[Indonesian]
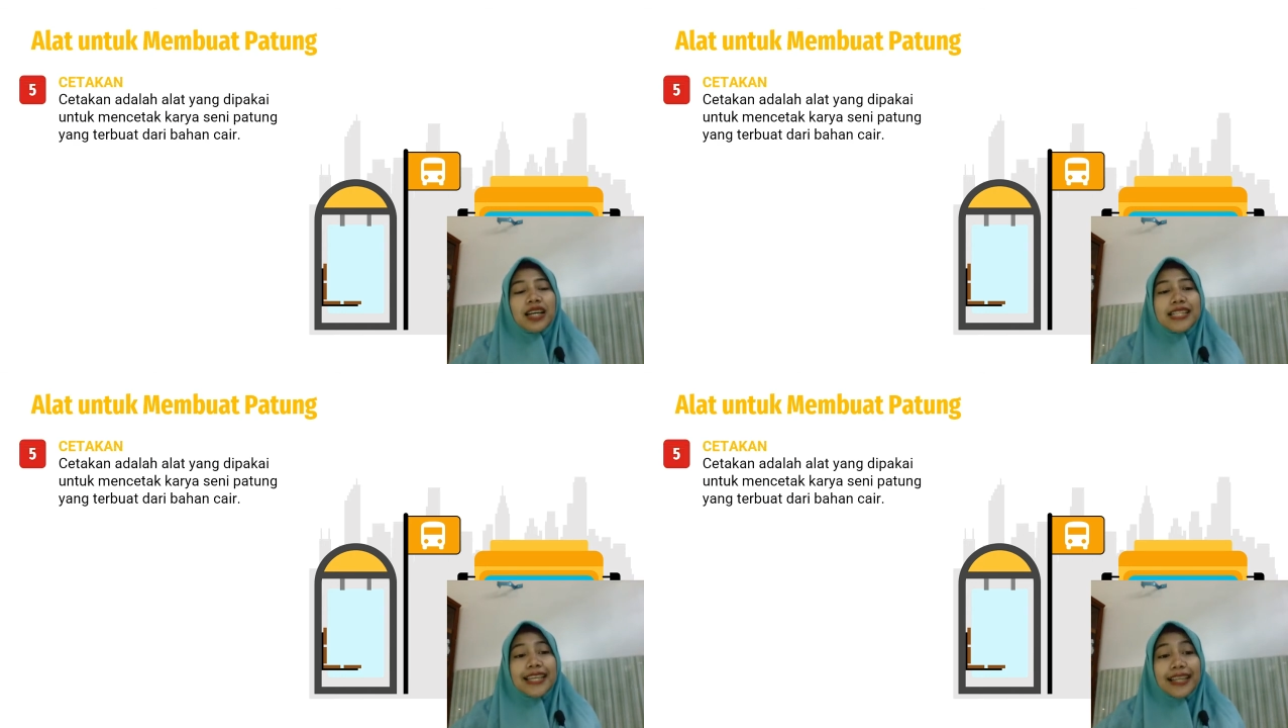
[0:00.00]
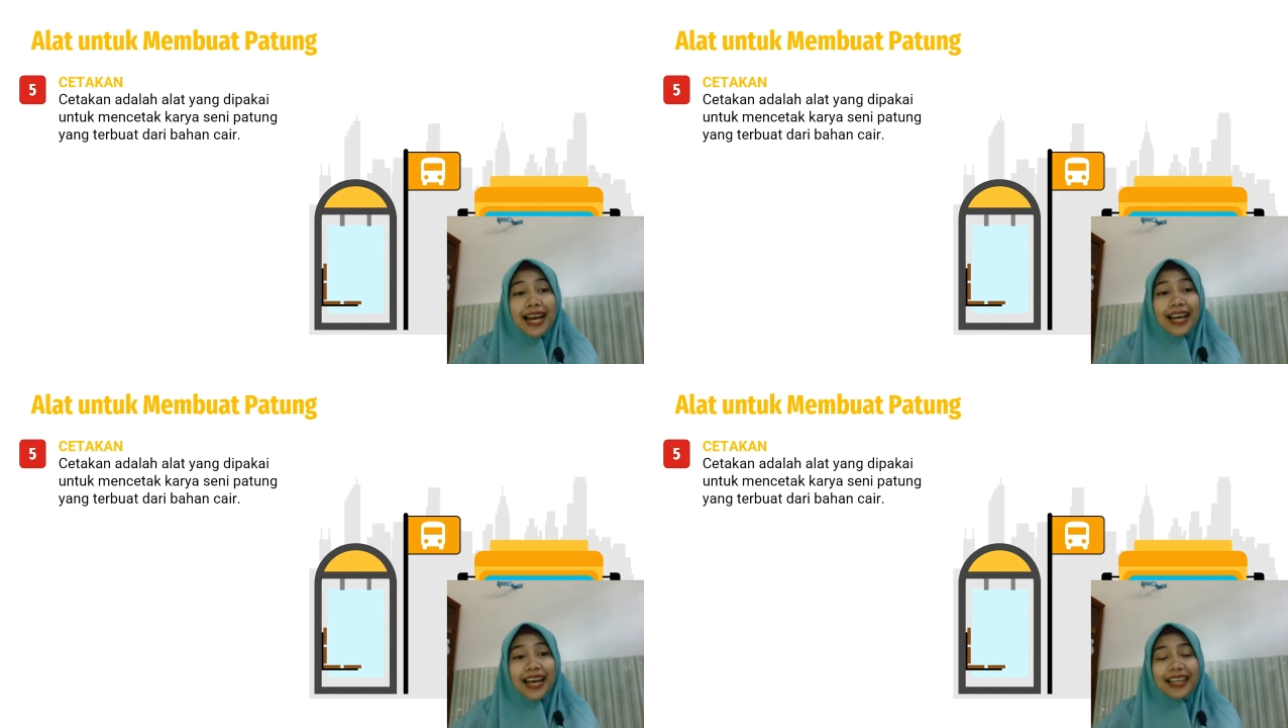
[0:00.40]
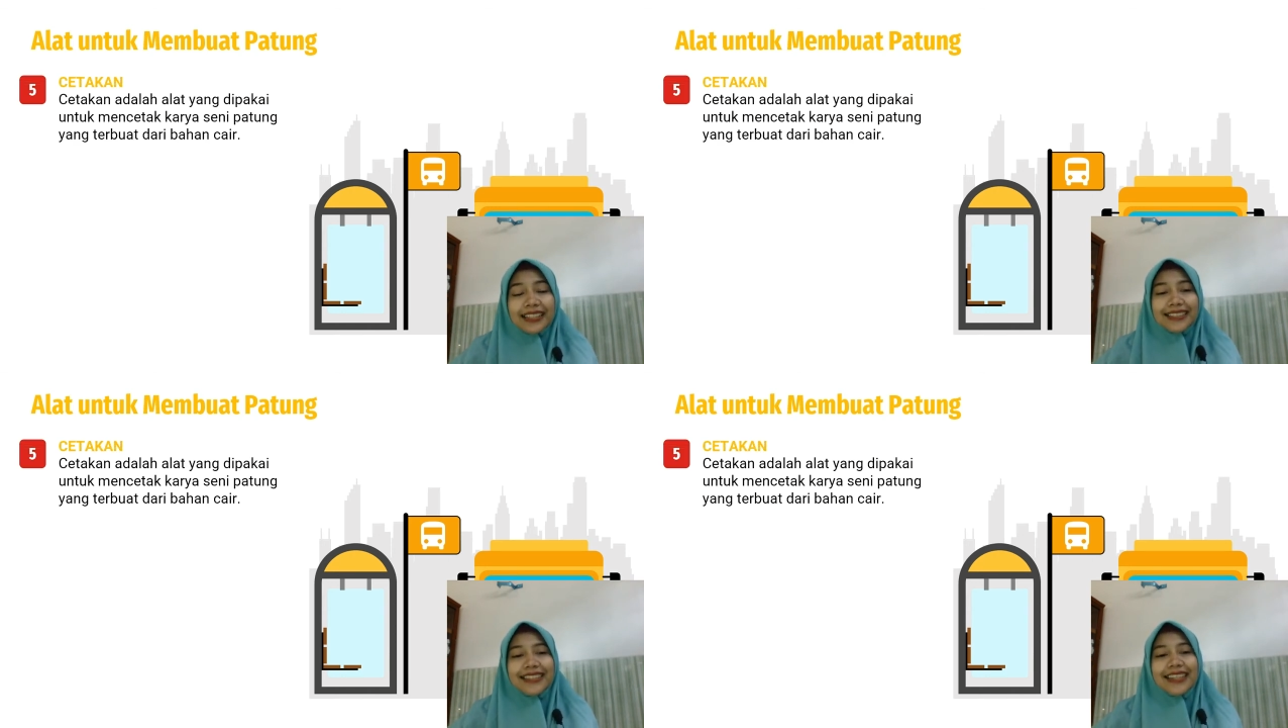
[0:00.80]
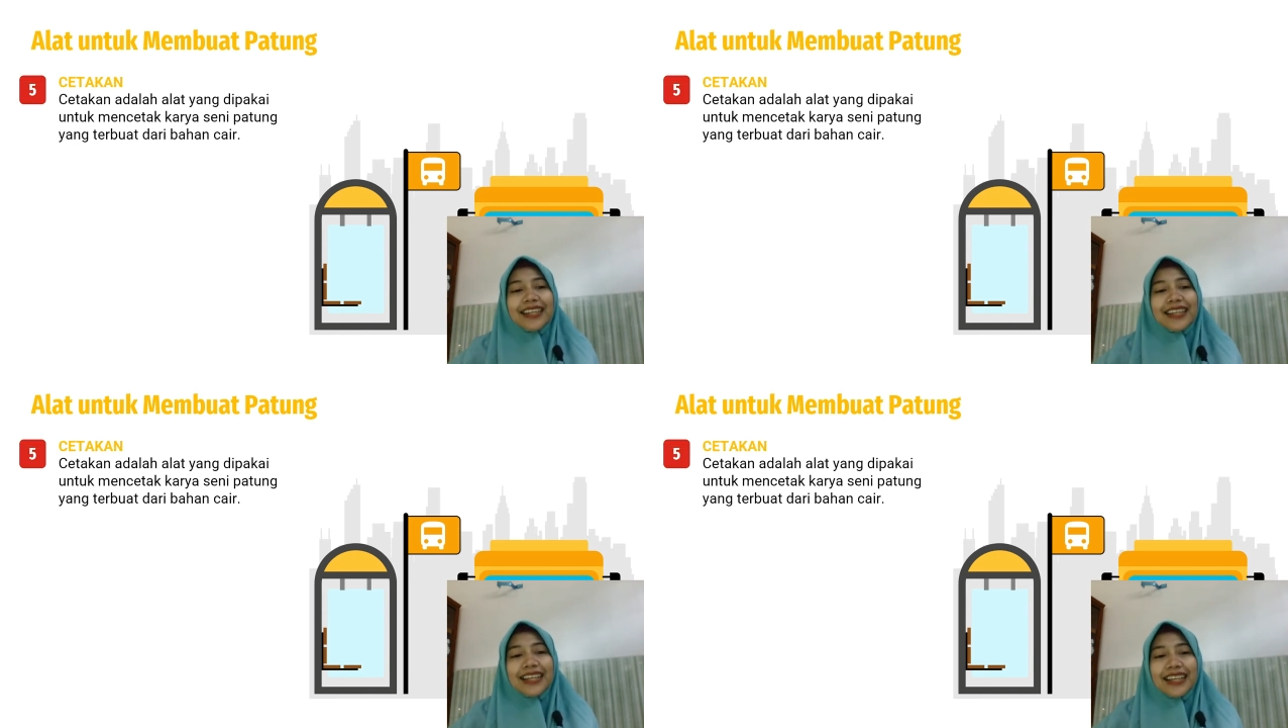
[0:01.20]
Cetakan.
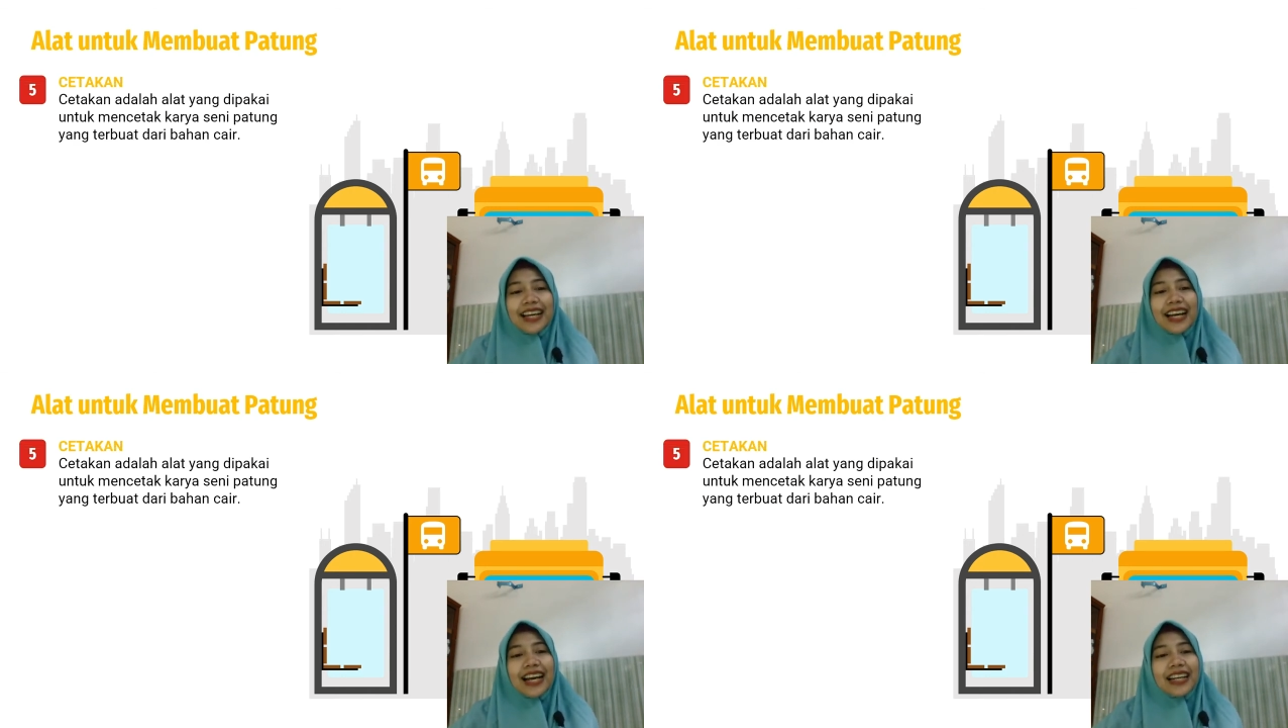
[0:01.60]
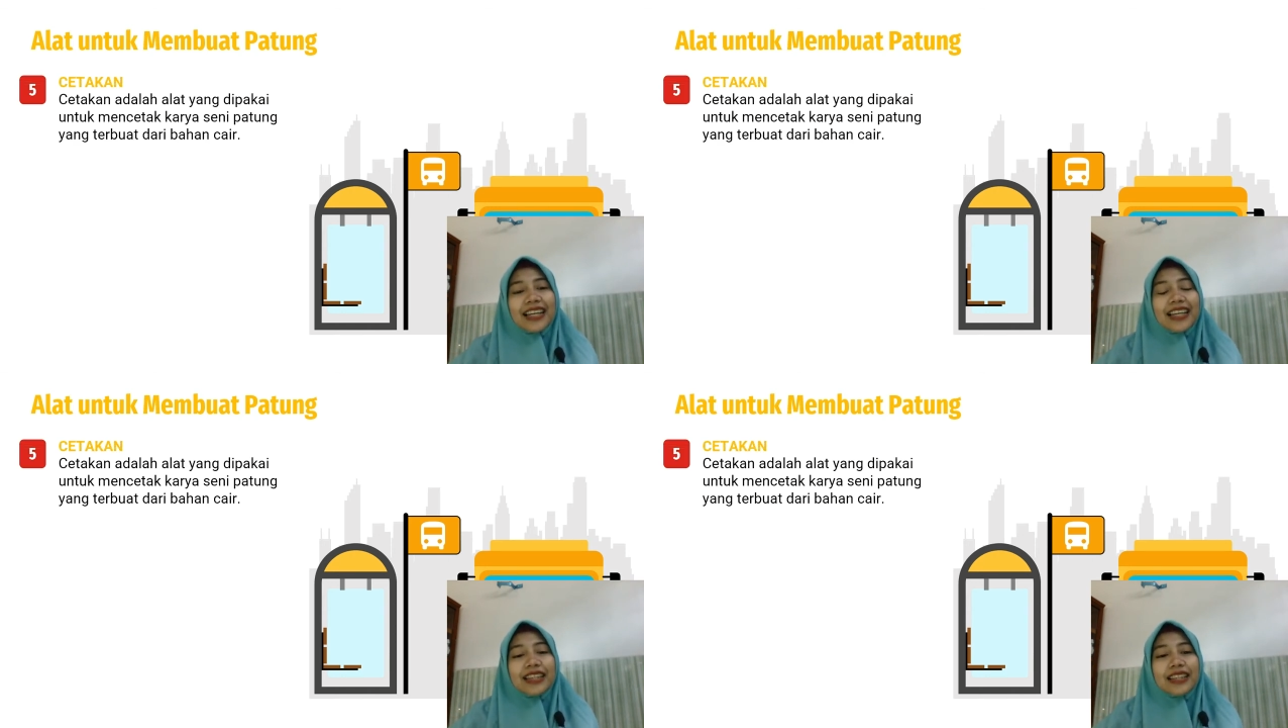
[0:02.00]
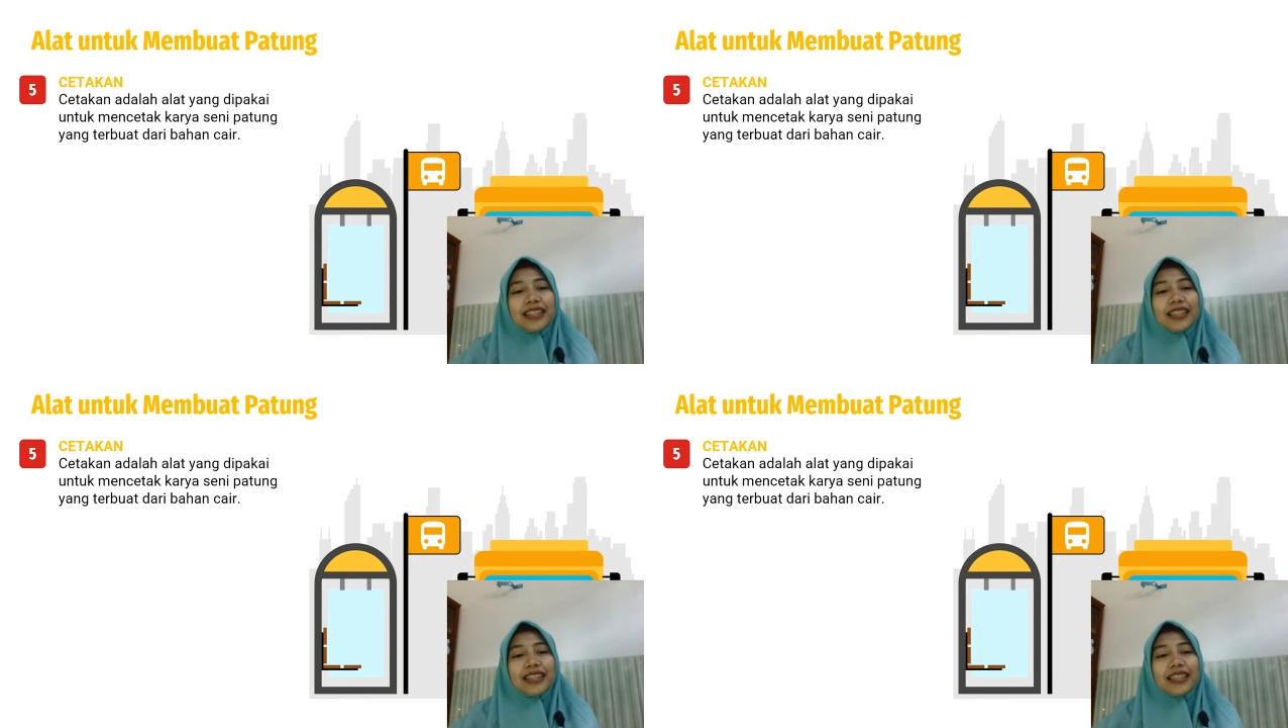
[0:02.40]
Nah, alat